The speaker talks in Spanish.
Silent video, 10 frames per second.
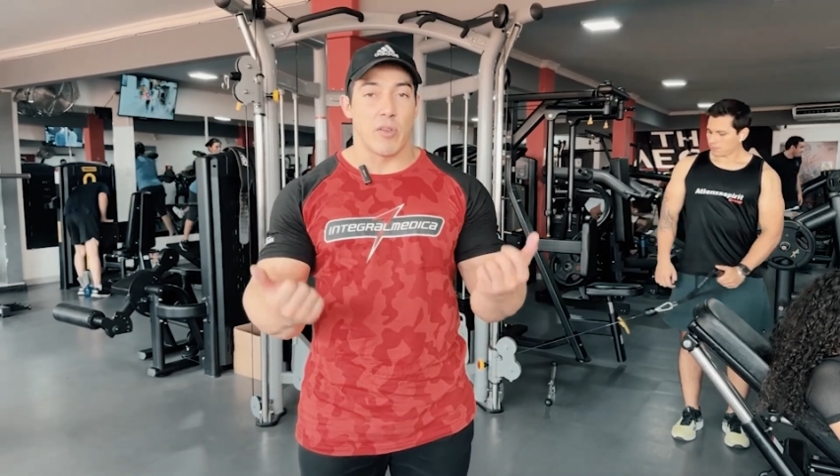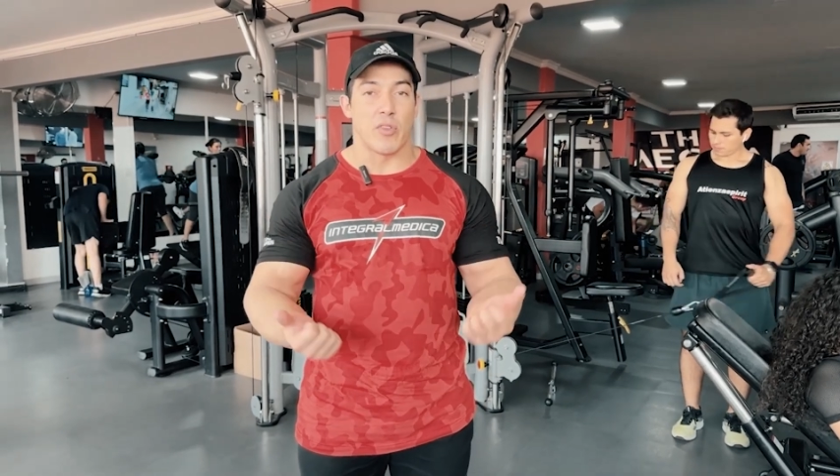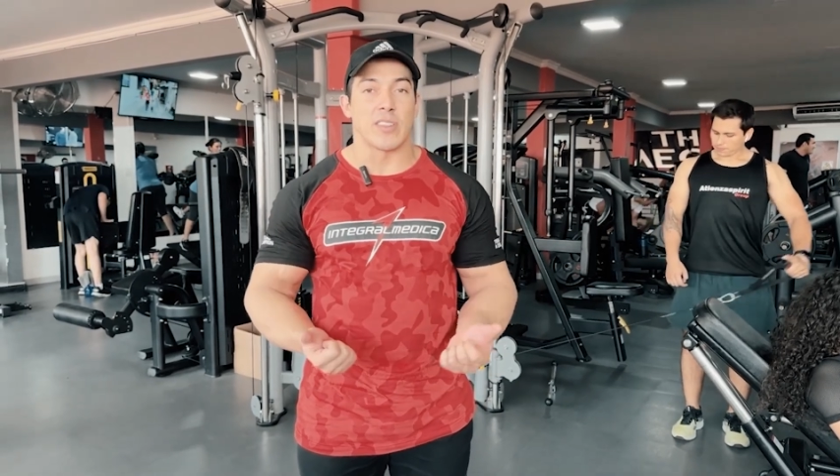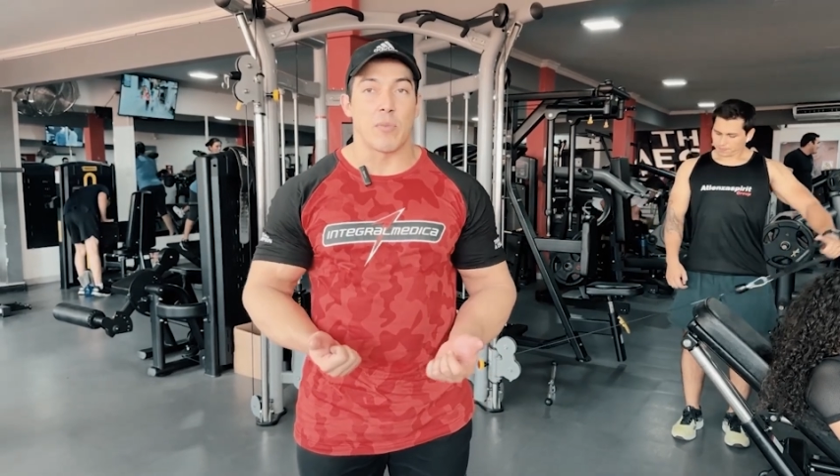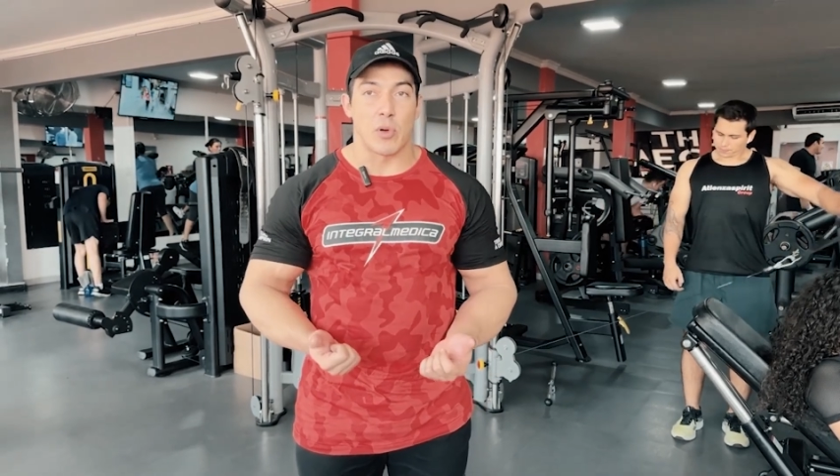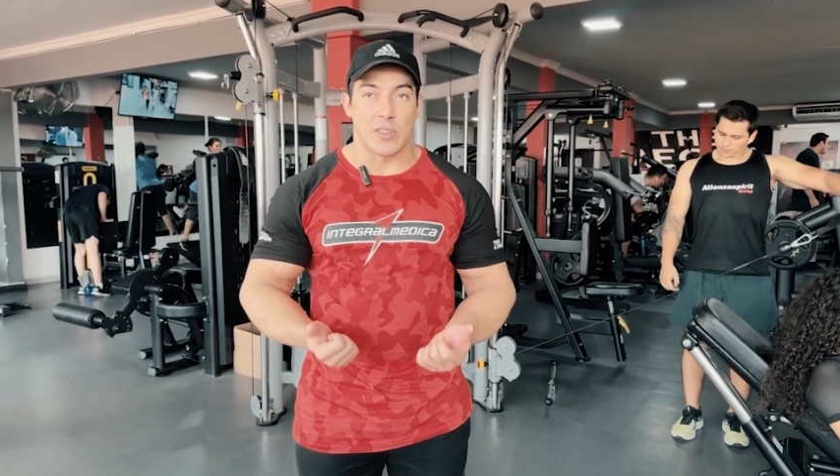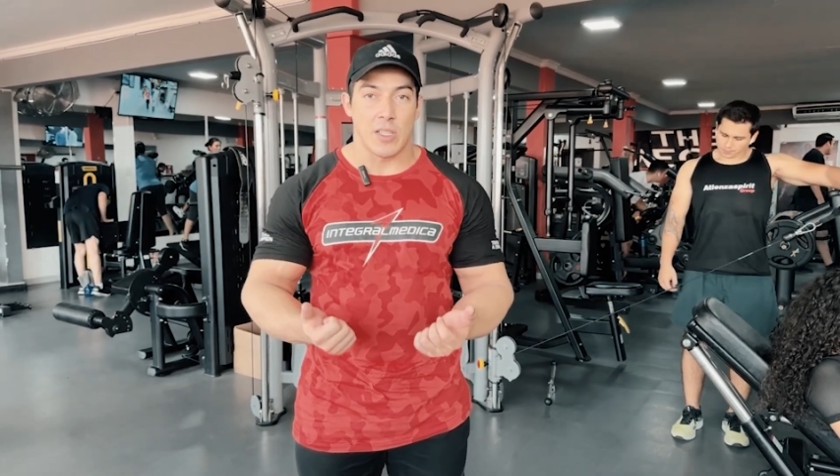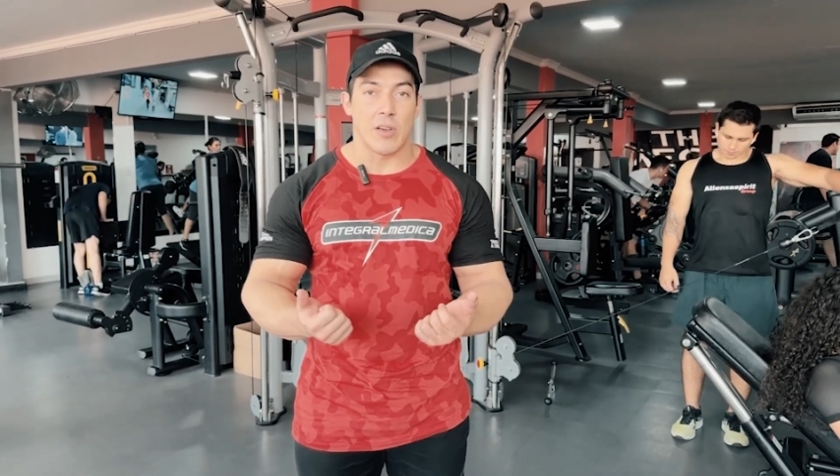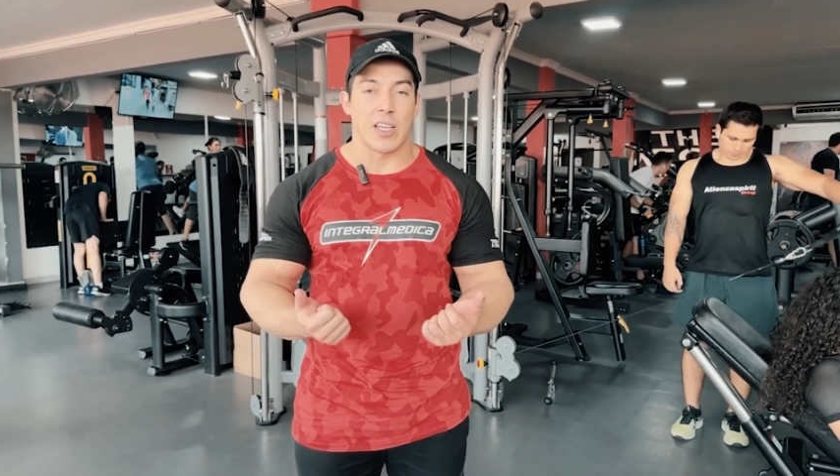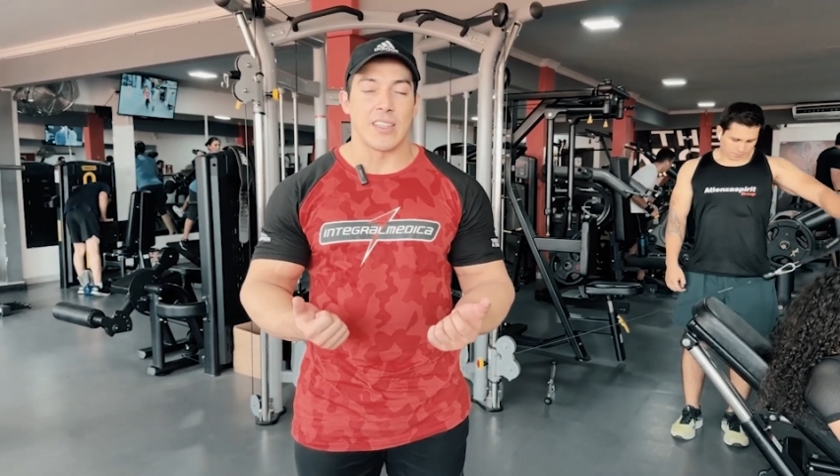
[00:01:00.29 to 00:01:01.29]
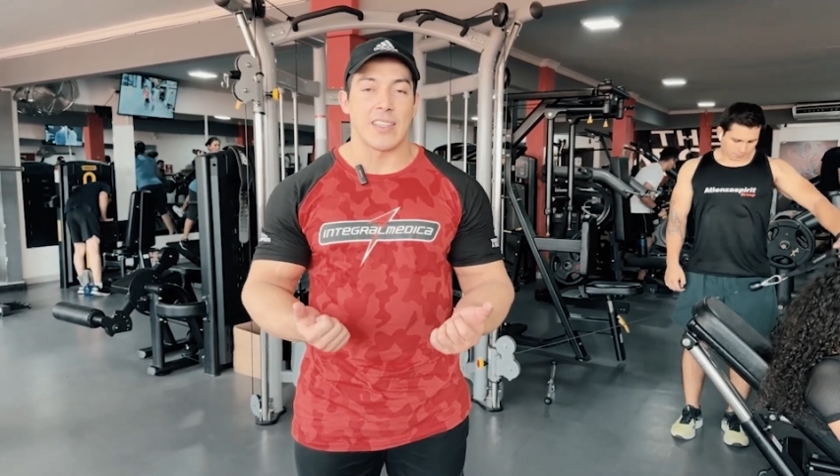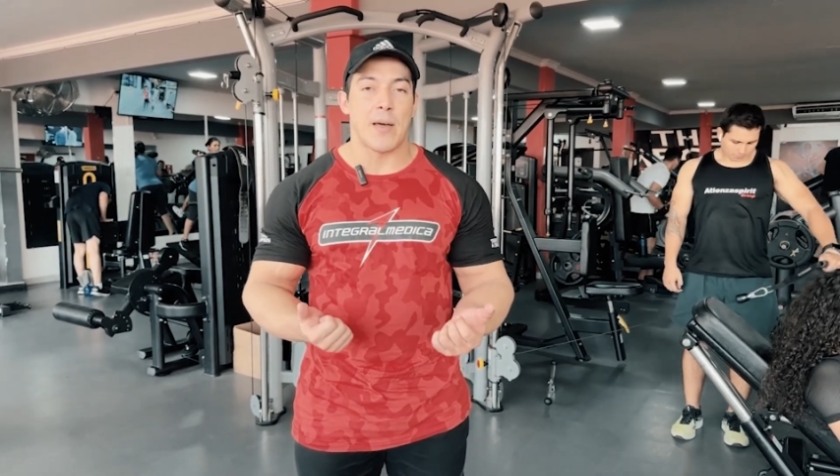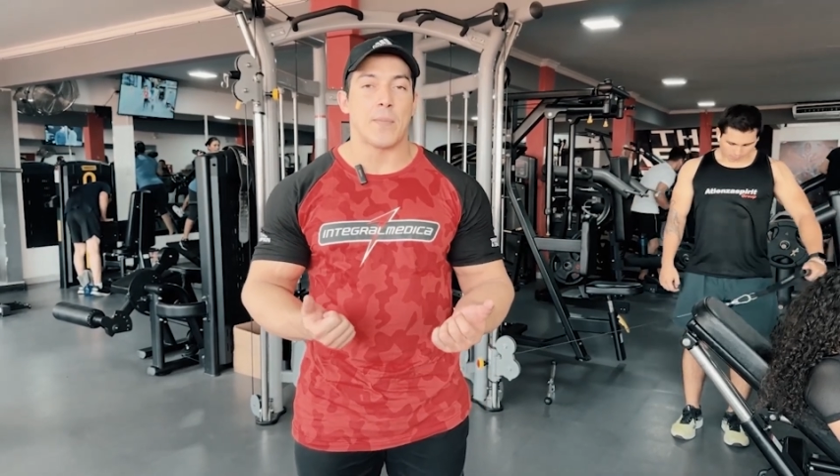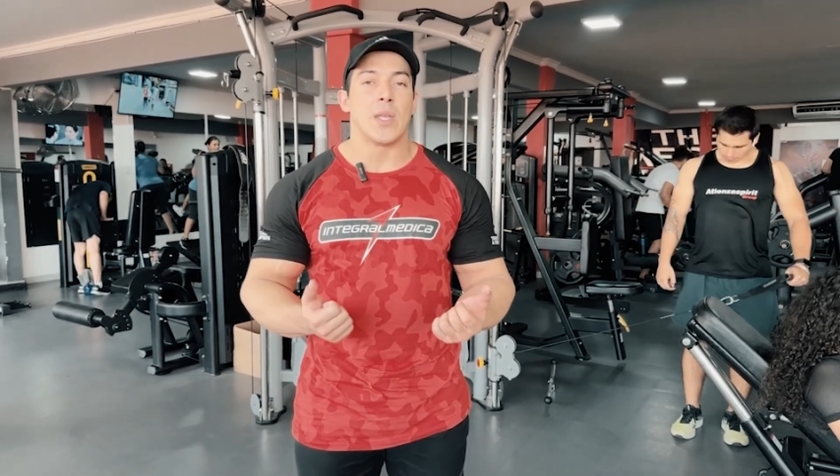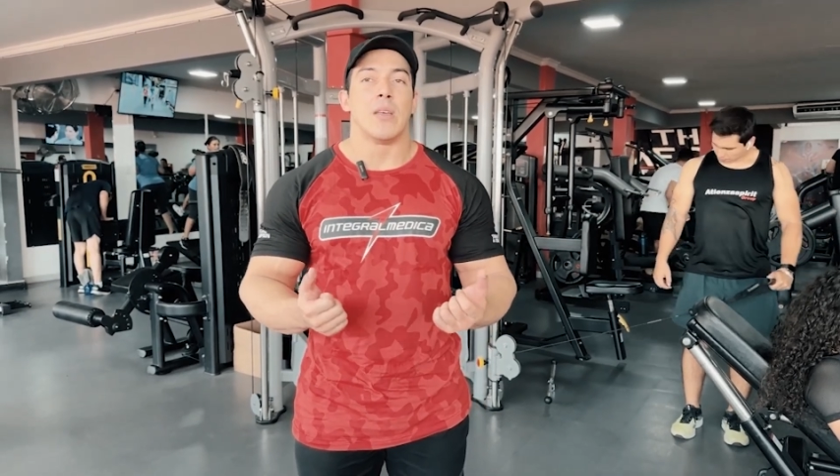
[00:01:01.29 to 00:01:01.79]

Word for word: mi fuerza explosiva quizá,